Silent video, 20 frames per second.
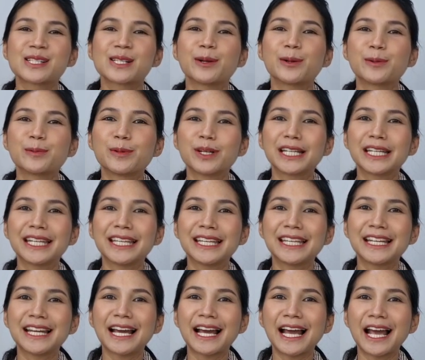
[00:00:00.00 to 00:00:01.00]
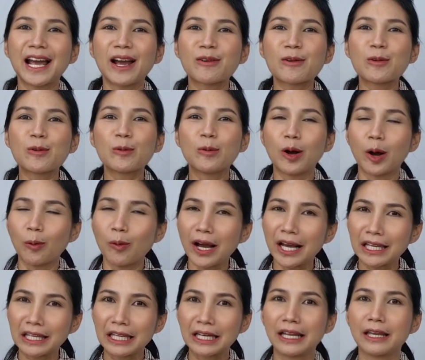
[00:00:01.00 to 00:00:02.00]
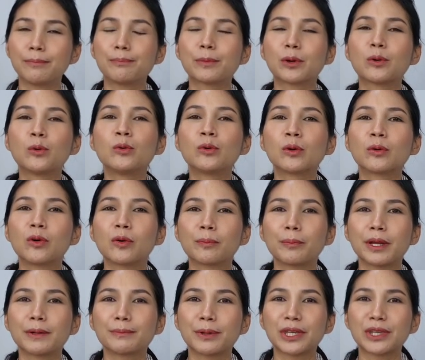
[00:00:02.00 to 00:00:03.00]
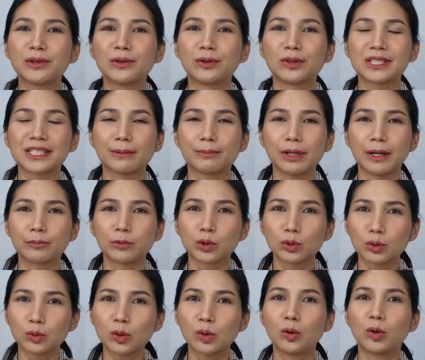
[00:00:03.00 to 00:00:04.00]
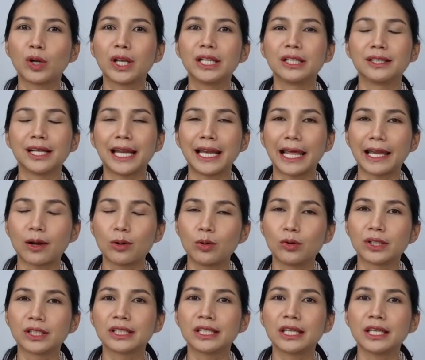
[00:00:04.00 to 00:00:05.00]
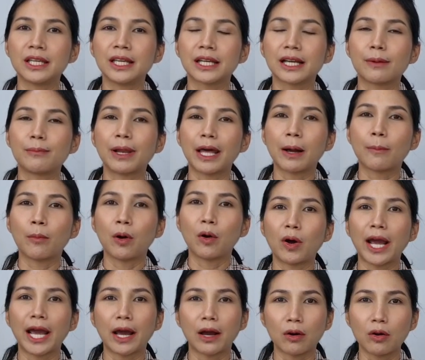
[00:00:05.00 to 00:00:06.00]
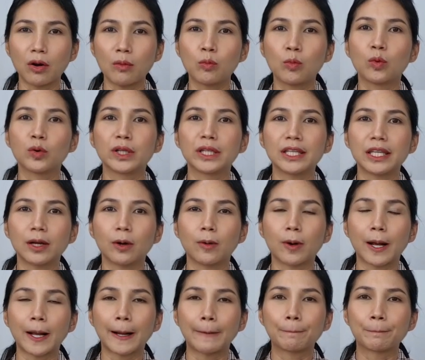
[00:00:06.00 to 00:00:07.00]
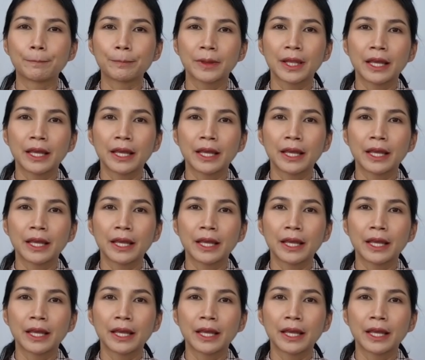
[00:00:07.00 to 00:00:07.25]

สำหรับวันนี้นะคะ กุ้งหวังว่าคลิปกุ้งคงเป็นประโยชน์สำหรับทุกๆคนหรือหลาย ๆ คนที่กำลังองหาข้อมูลเกี่ยวกับ